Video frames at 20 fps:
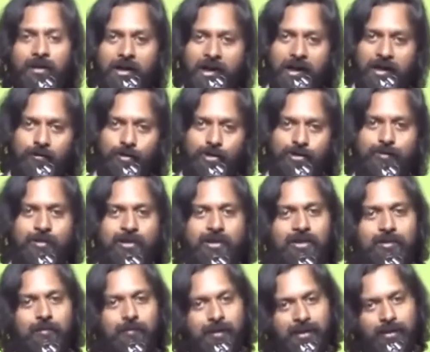கார் வாஷ்
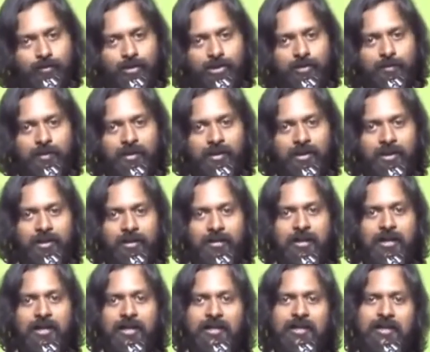பண்ணலாம் பைக் வாஷ் பண்ணலாம்
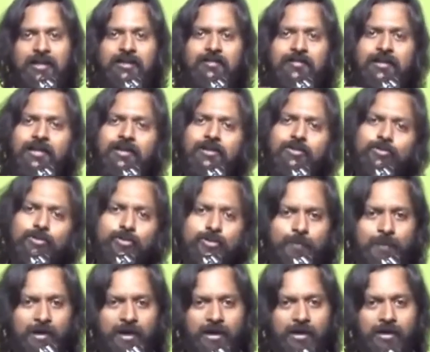எது வேணாலும் யூஸ்
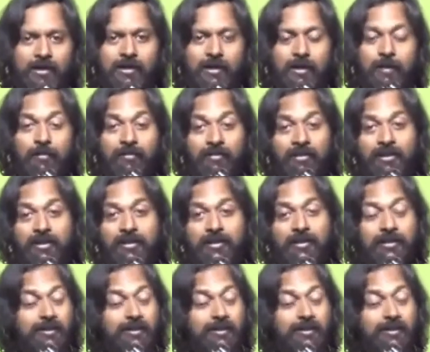பண்ணலாங்க நம்ம வந்து